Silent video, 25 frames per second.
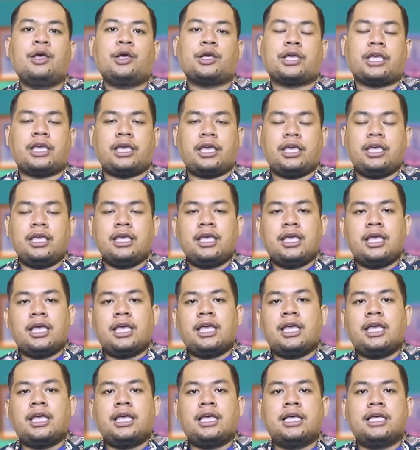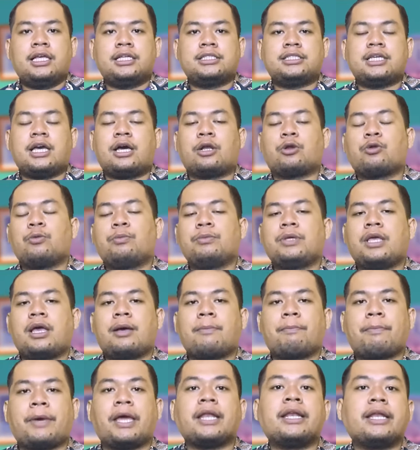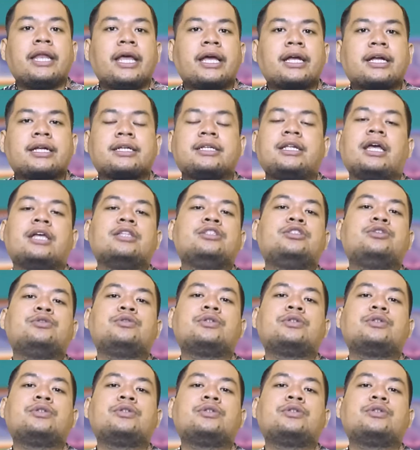Oke, jarum yang pendek dan